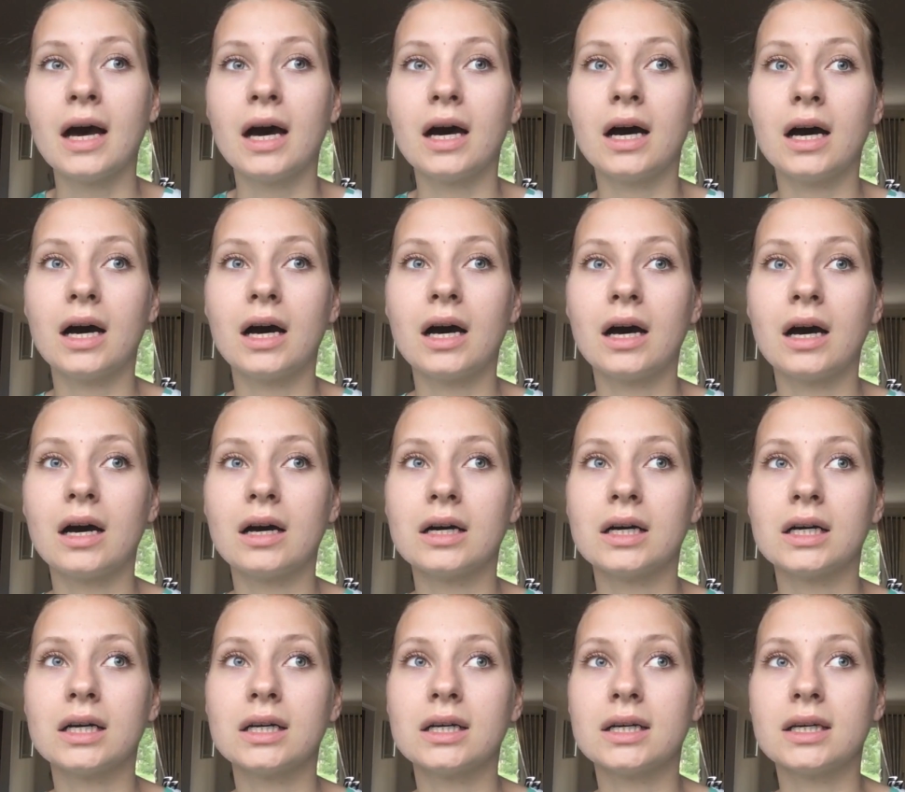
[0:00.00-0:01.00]

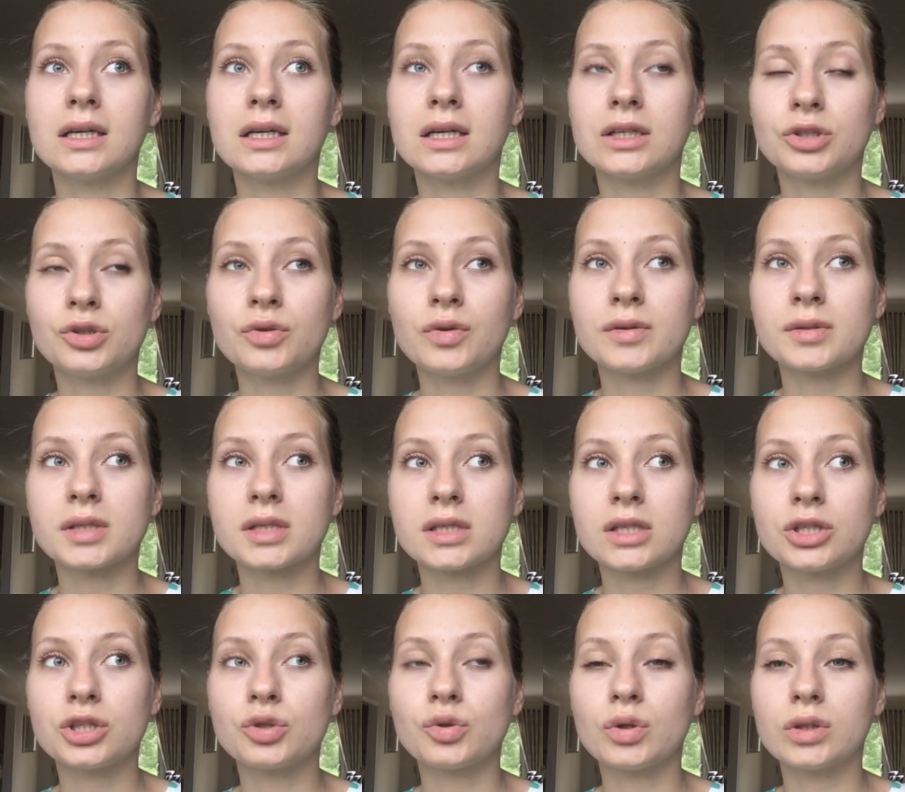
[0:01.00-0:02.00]
А, и хочу вам
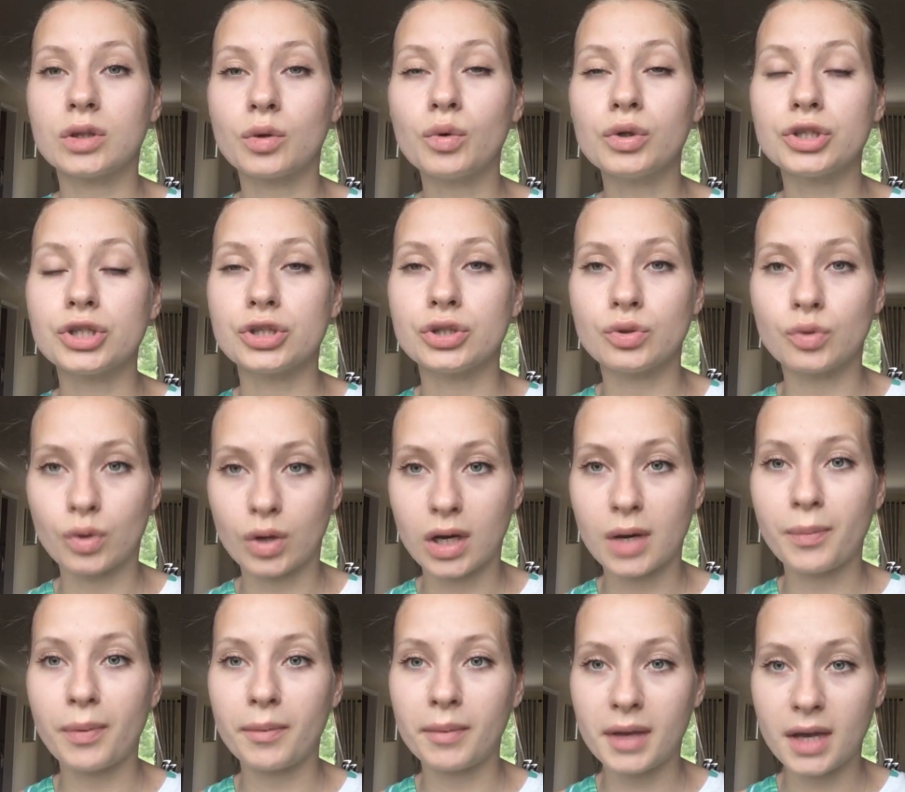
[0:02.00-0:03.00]
сказать, что это очень
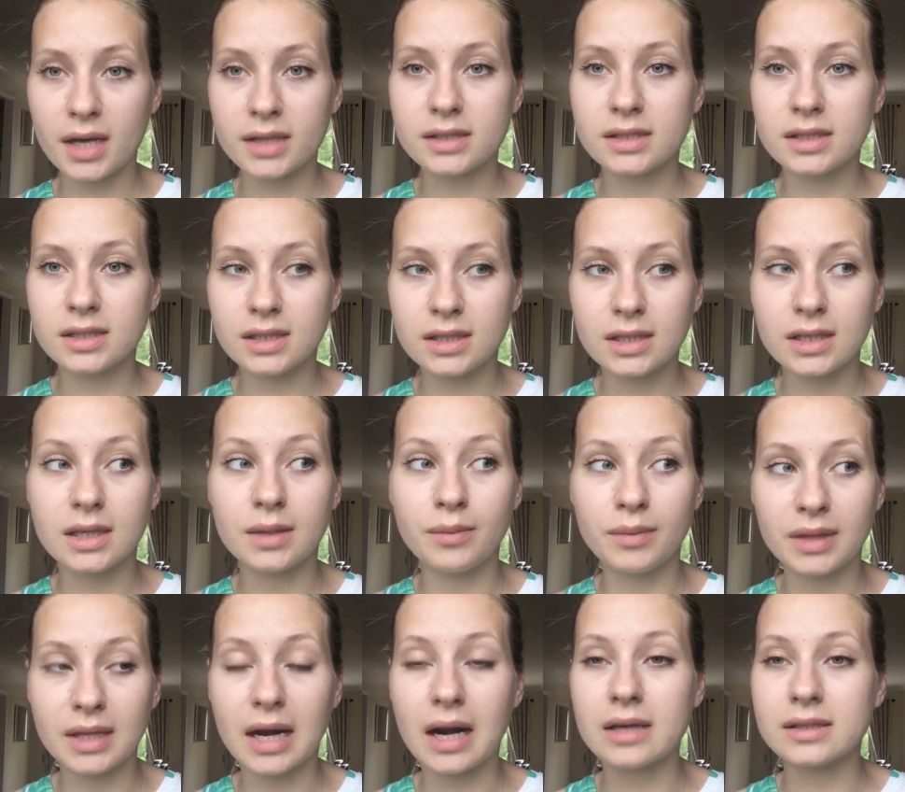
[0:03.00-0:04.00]
дорого поменять
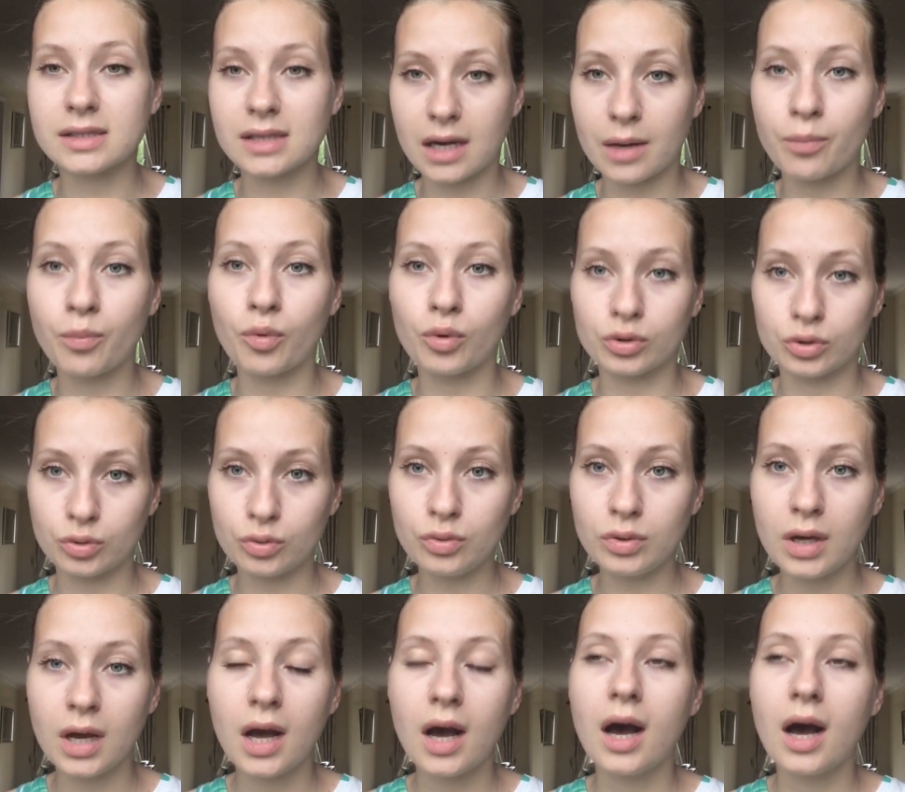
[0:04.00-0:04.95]
именно раз за работу.